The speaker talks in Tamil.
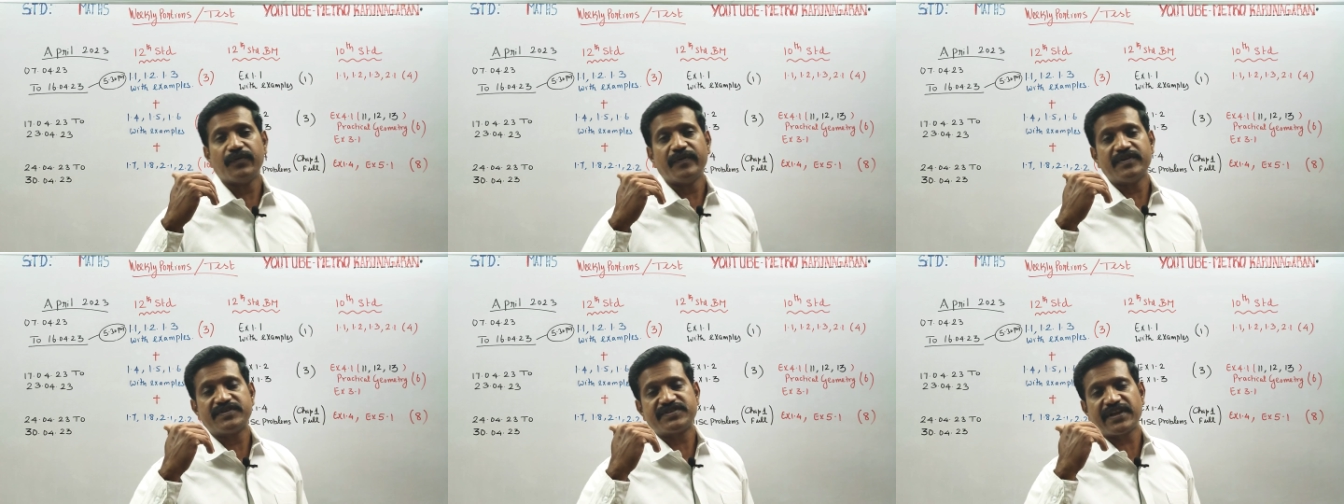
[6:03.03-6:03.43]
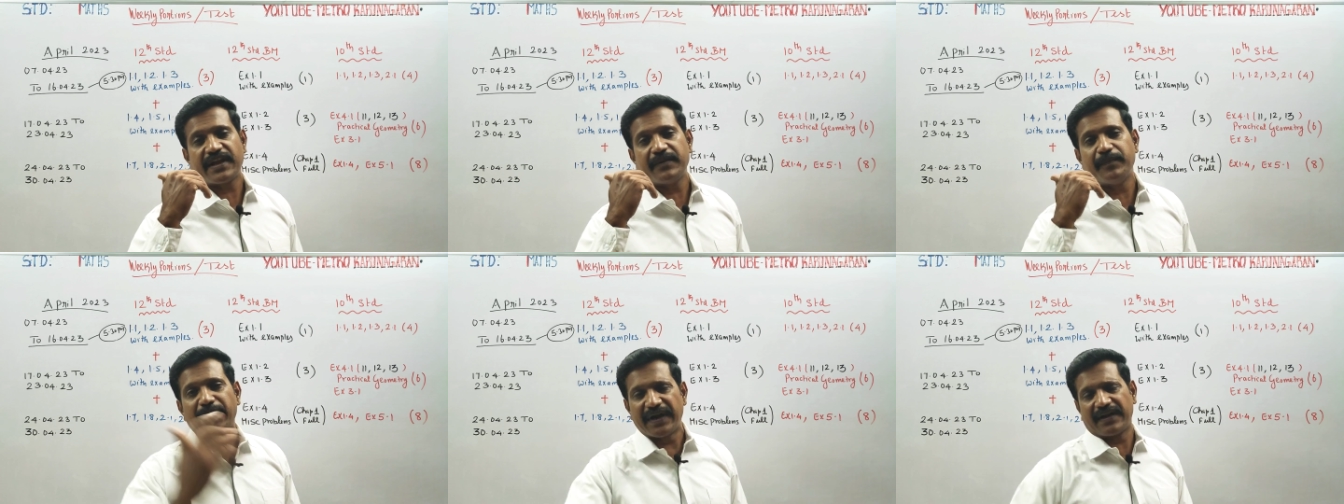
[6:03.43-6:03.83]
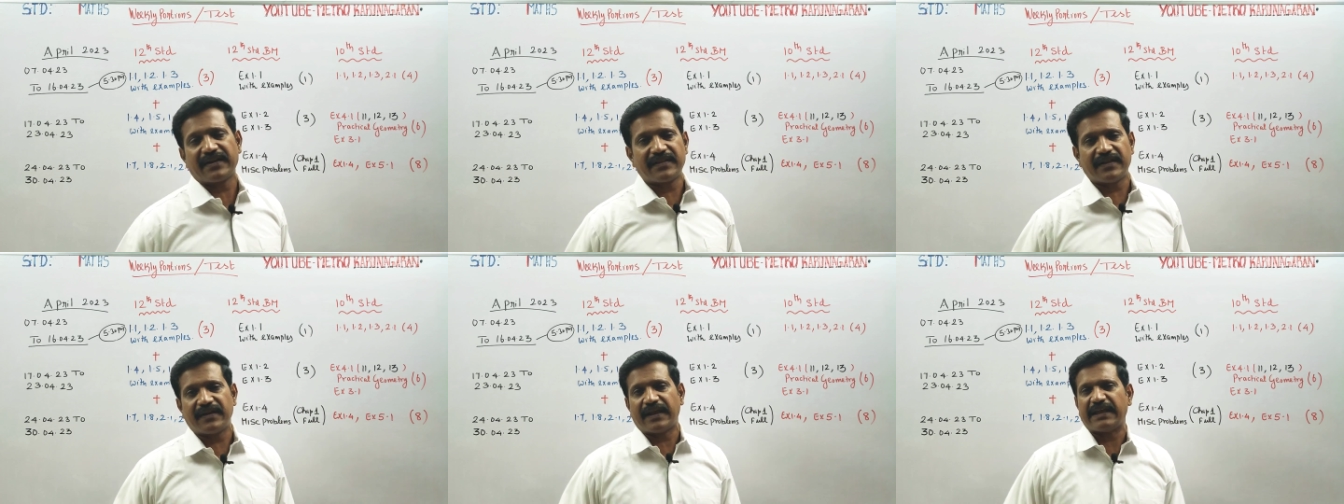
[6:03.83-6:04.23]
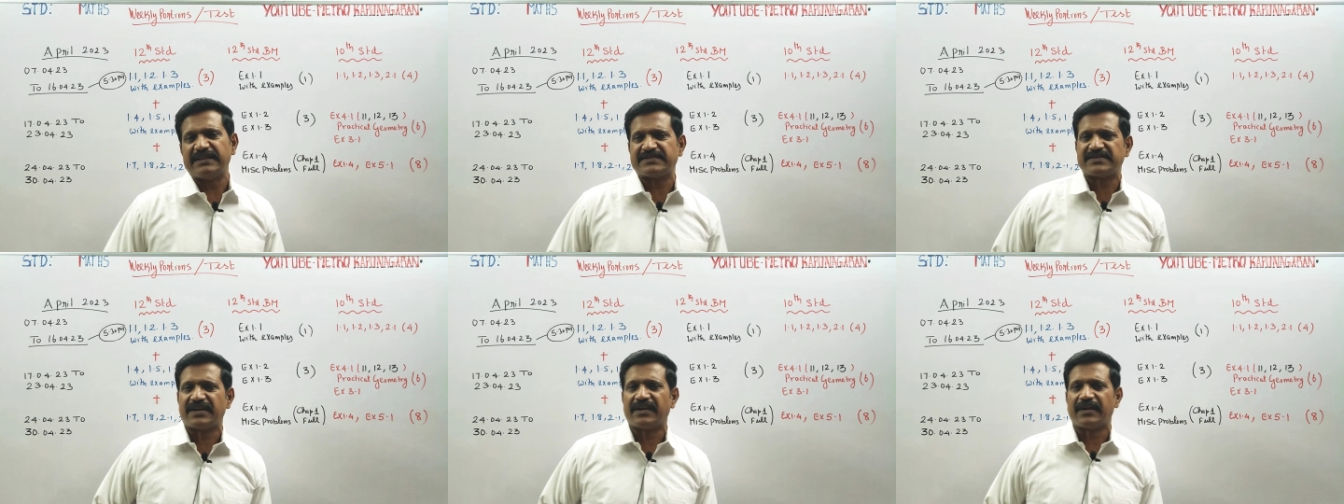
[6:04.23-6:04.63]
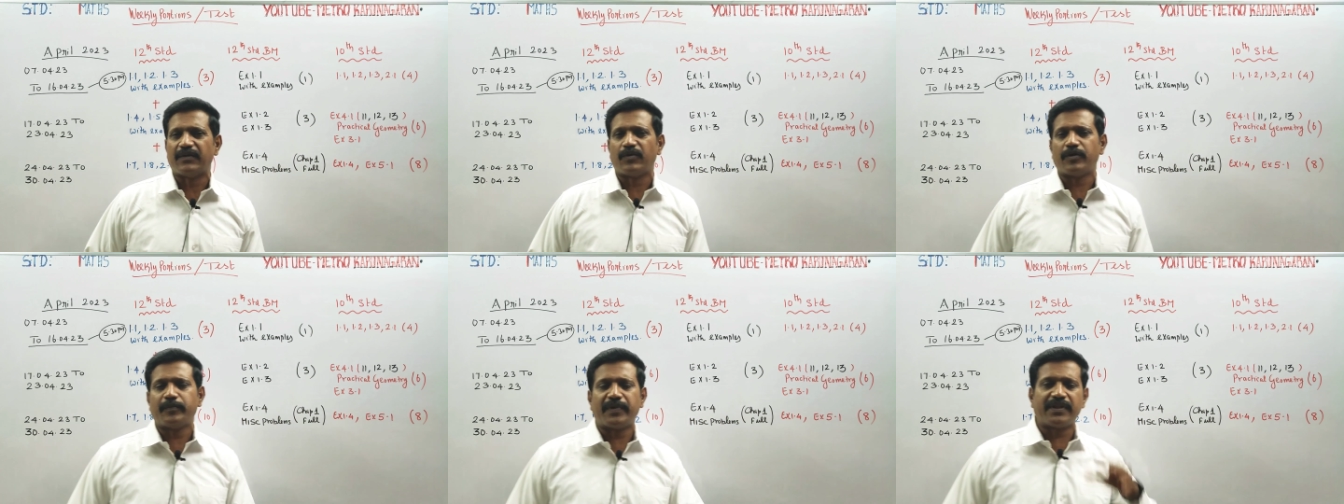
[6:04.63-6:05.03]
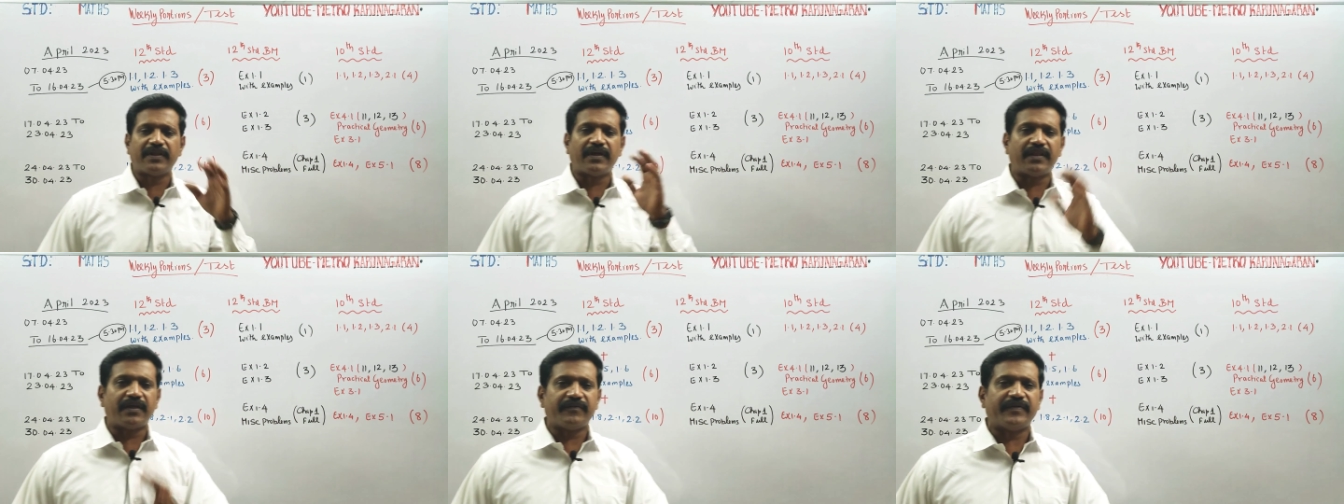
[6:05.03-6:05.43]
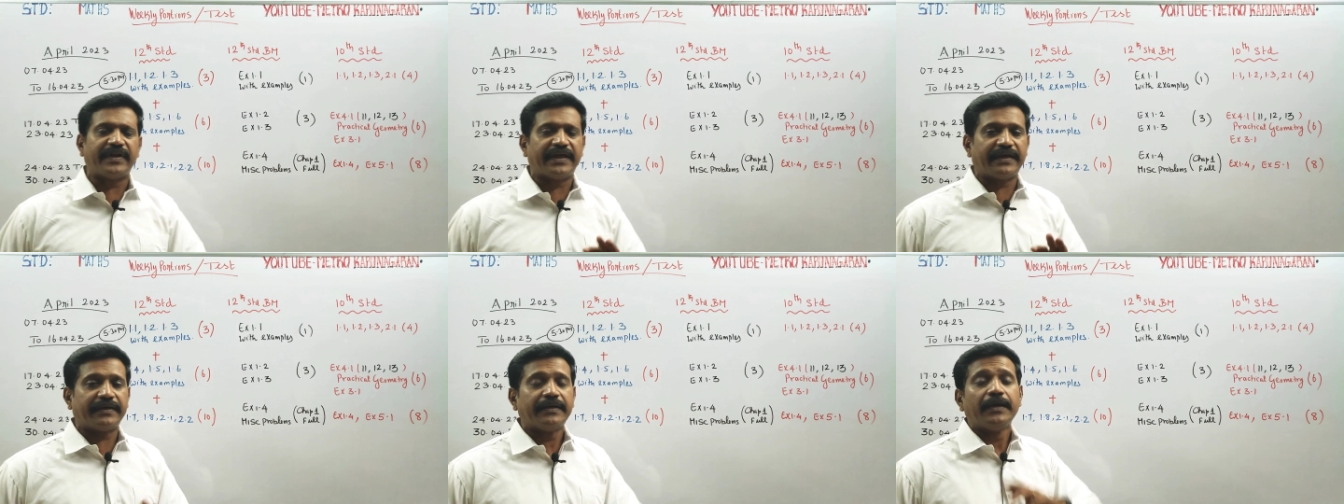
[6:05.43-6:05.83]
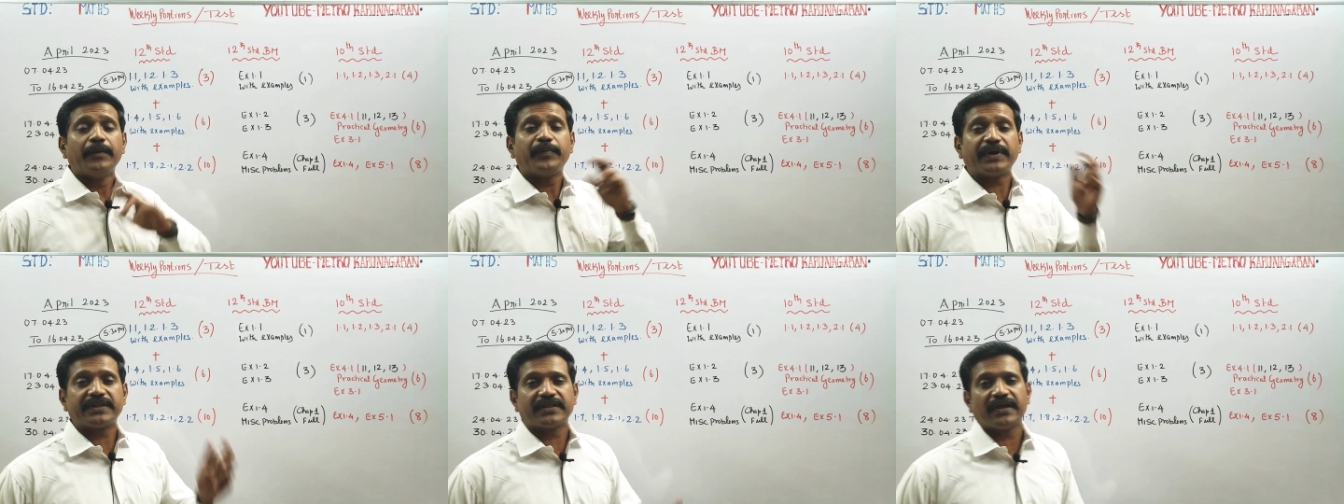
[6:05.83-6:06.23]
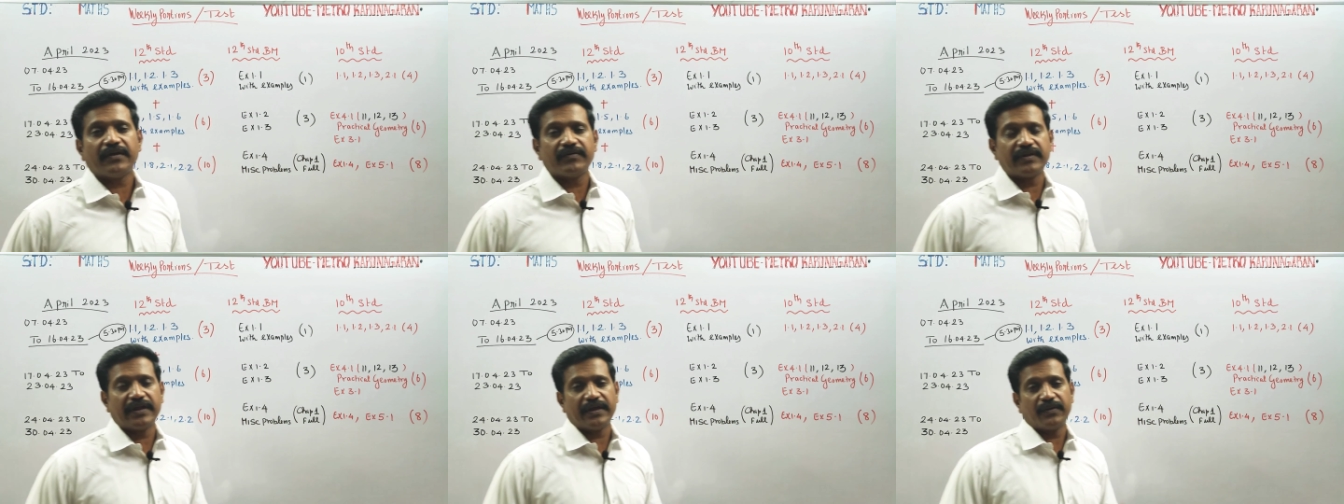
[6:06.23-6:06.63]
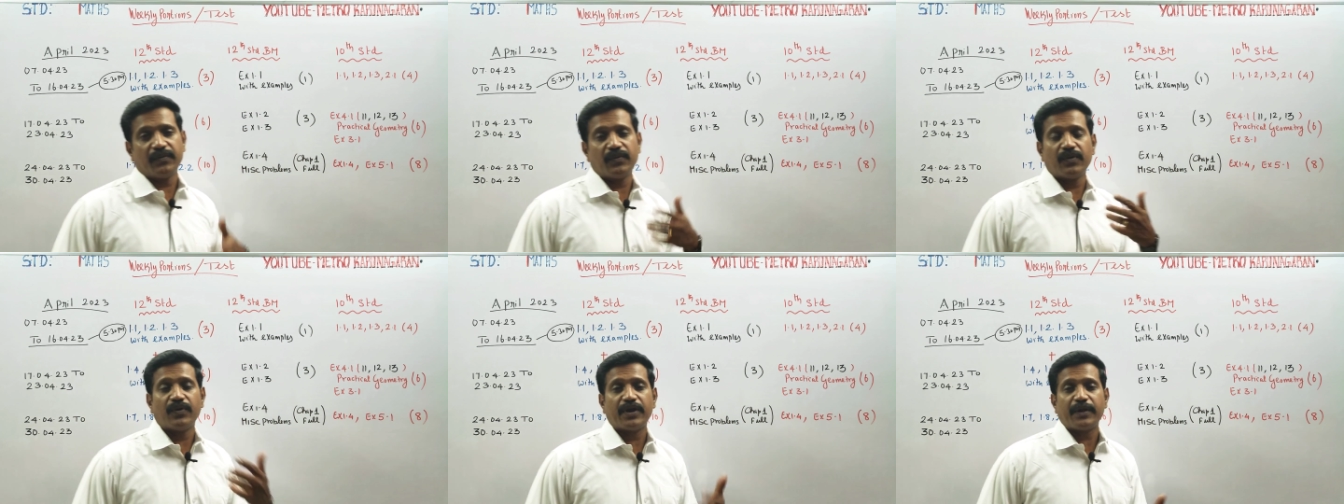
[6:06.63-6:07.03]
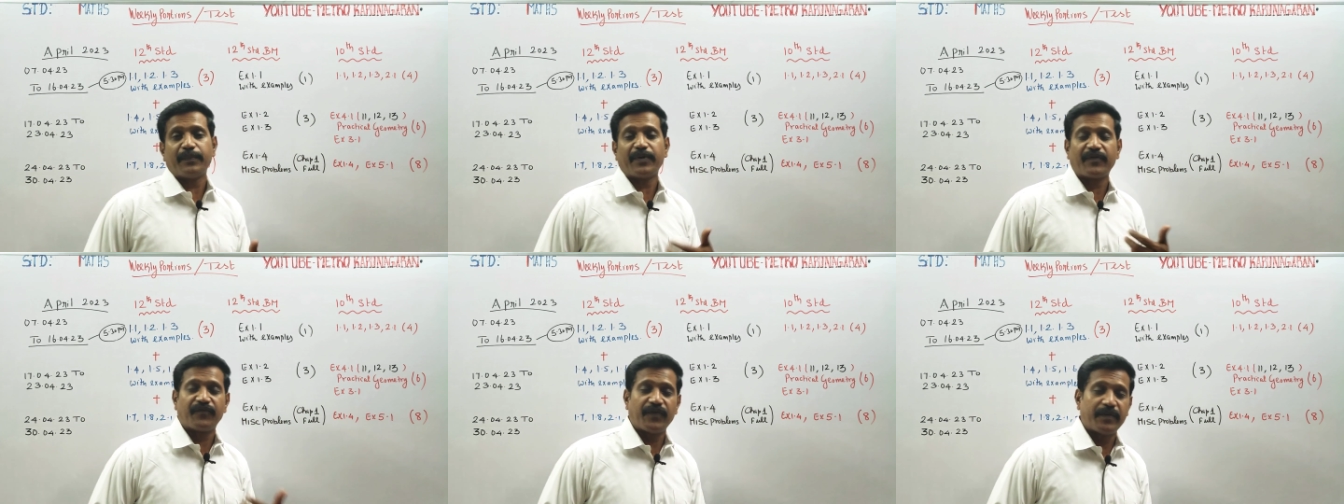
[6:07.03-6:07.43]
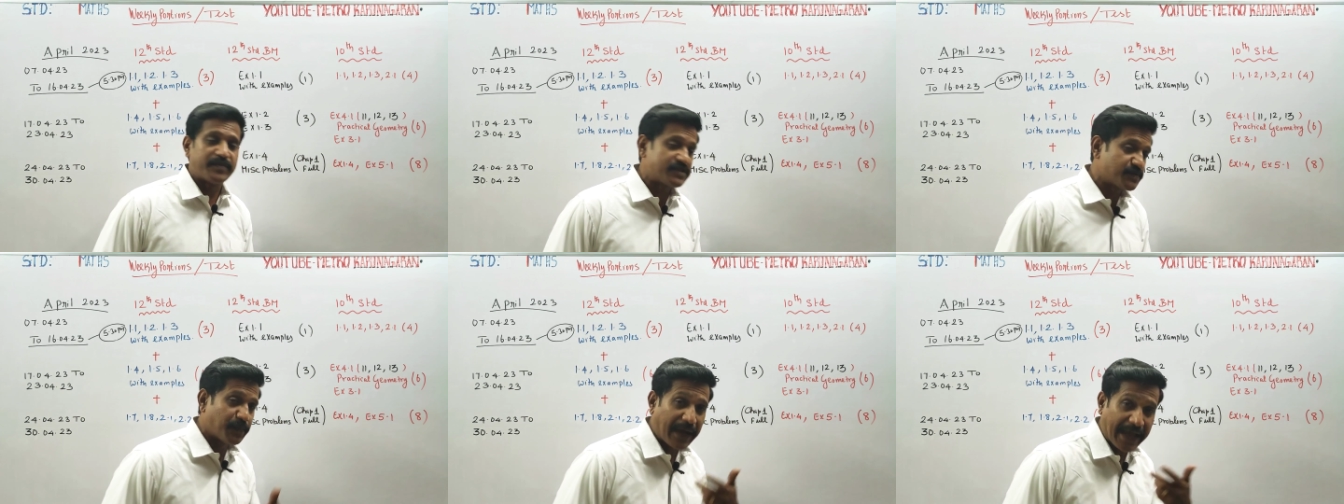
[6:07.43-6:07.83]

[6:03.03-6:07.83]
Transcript: யூ வில் ஷைன் பெட்டர் தென் நைன்த் ஸ்டாண்டர்ட் ஒன்பதாவதை விட பத்தாவதில் உங்களுடைய பர்ஃபார்மன்ஸ்